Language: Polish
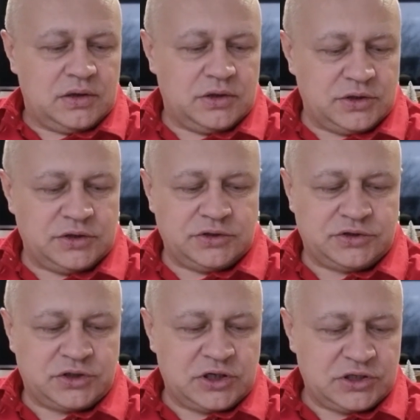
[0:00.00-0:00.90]
Y,
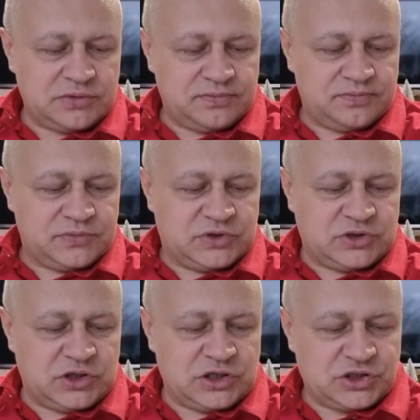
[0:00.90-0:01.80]
co,
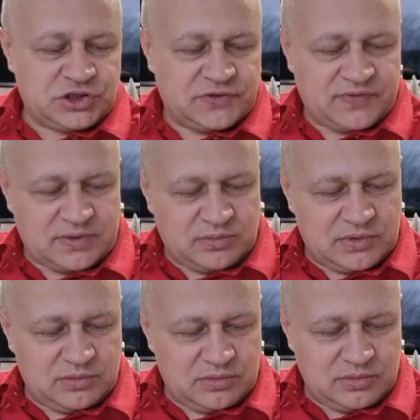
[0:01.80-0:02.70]
co jeszcze
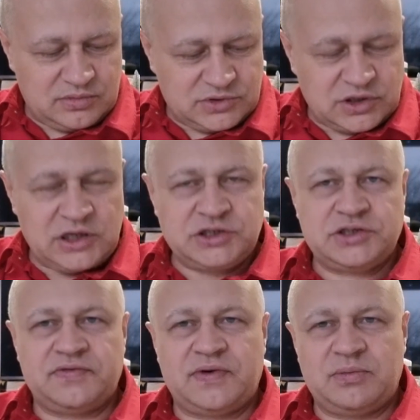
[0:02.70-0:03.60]
wam, co
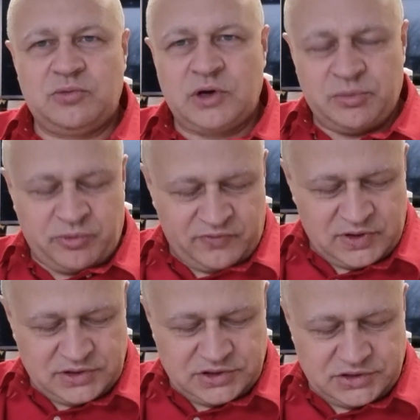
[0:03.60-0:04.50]
jeszcze wam mogę
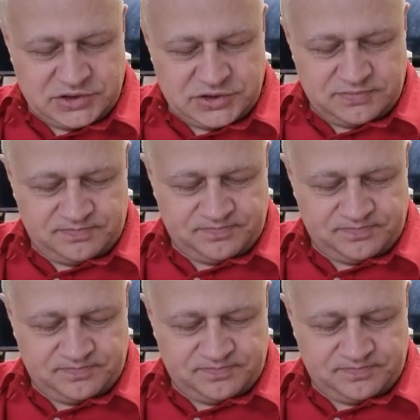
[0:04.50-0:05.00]
powiedzieć?